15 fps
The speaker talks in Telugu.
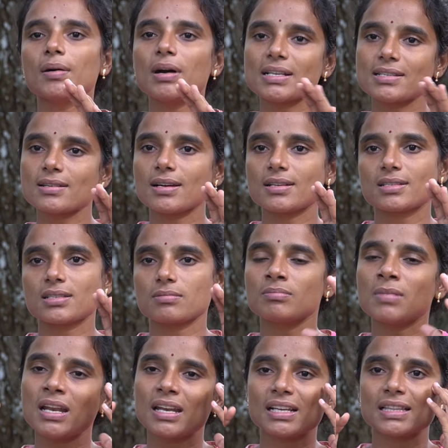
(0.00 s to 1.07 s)
ఆసనాస్
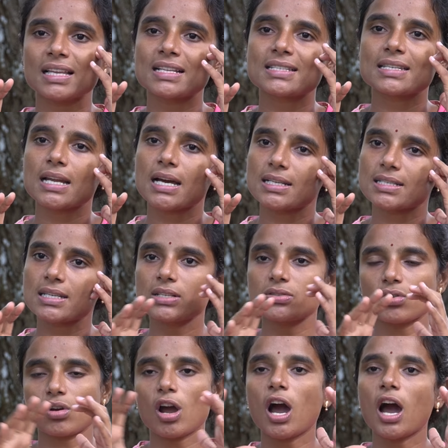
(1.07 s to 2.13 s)
మనకి తెలిసిన
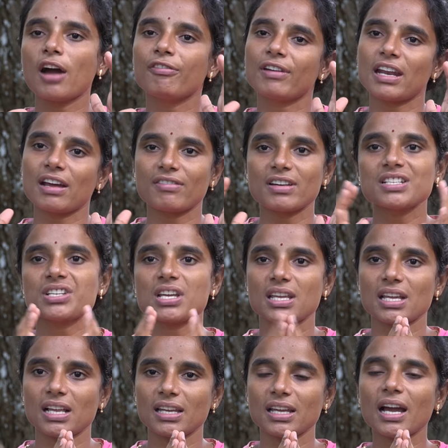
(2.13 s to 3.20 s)
ఆసనాస్ ఒక హాఫ్ అన్ అవర్
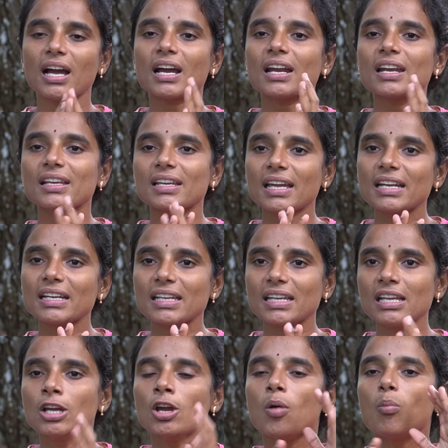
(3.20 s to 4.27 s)
చేయాలి
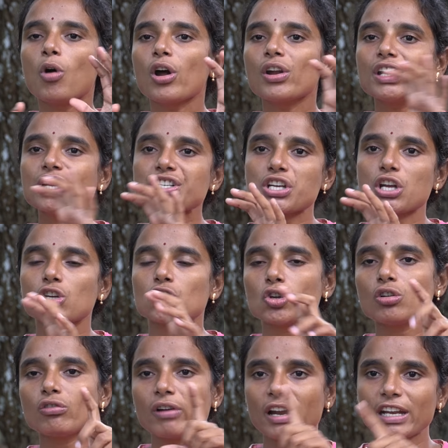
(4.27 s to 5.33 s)
అక్కడికేంటి మార్నింగ్
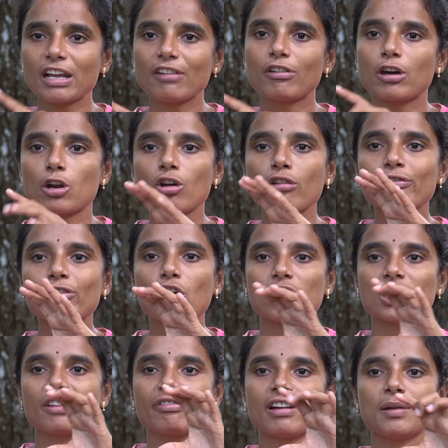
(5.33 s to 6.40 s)
షెడ్యూల్ వన్ అవర్లో
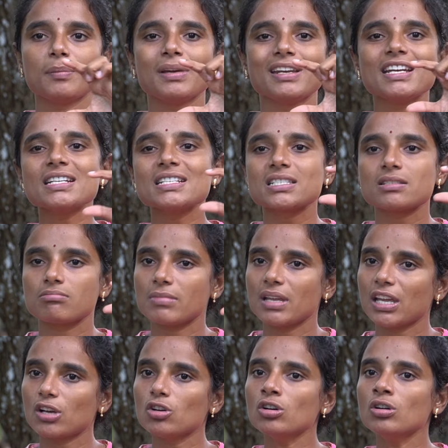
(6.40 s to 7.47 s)
ఫార్టీ ఫైవ్ మినిట్స్
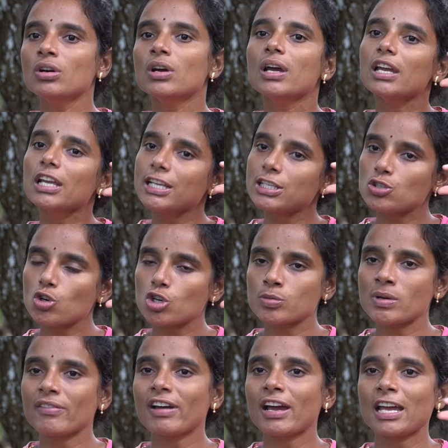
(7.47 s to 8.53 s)
మీకు ఈ
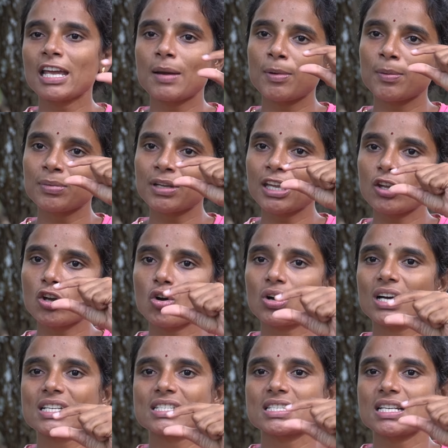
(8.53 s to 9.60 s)
సూక్ష్మ వ్యాయామంకి
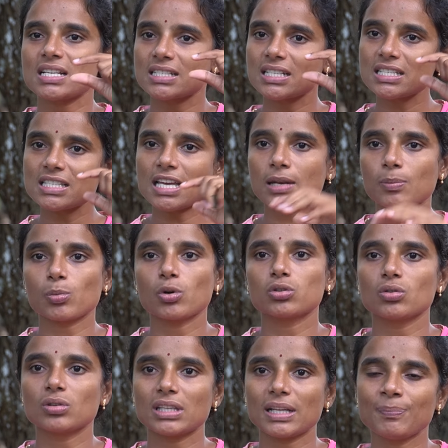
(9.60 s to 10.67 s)
యోగాసనాస్కి
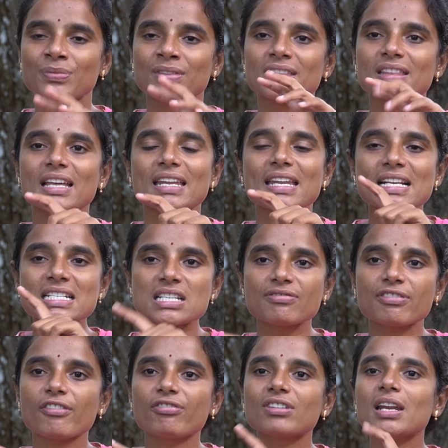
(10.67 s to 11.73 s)
సరిపోతుంది ద నెక్స్ట్
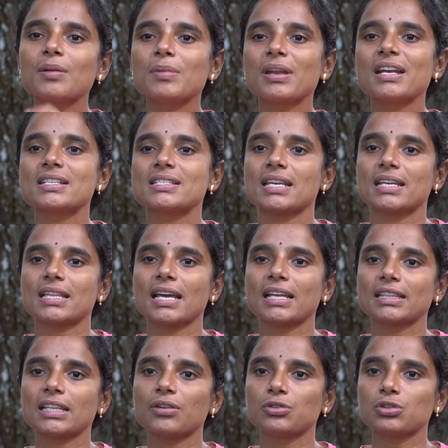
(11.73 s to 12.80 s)
ఫిఫ్టీన్ మినిట్స్
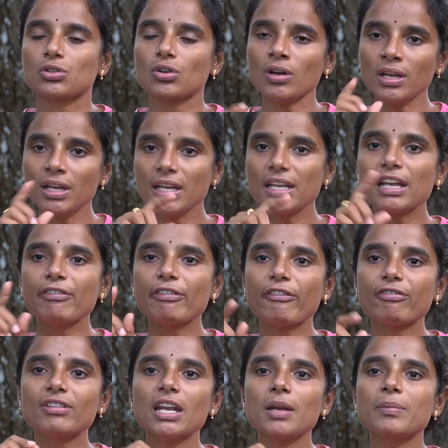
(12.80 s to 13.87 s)
ఏదైతే ఉందో ఈ
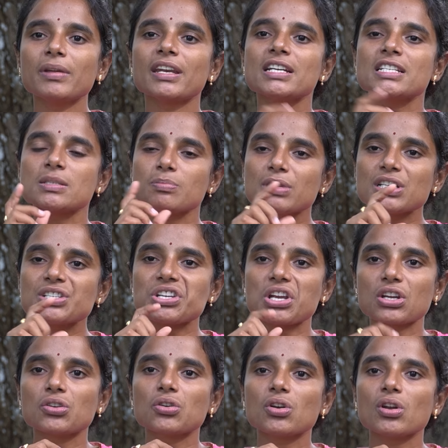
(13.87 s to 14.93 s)
ఫిఫ్టీన్ మినిట్స్ మీ
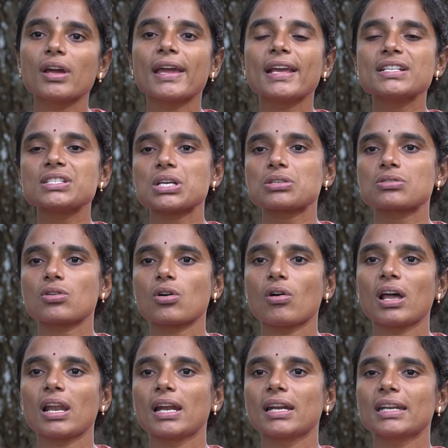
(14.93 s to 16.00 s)
షెడ్యూల్లో ఏం
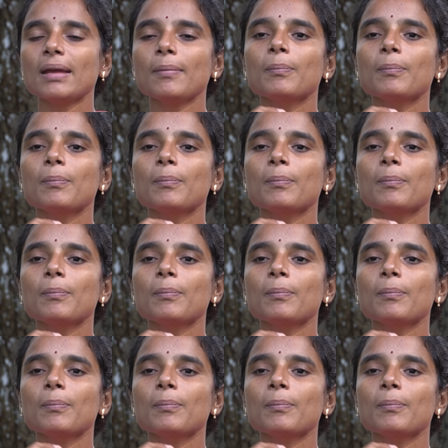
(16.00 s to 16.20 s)
చేసుకోవాలంటే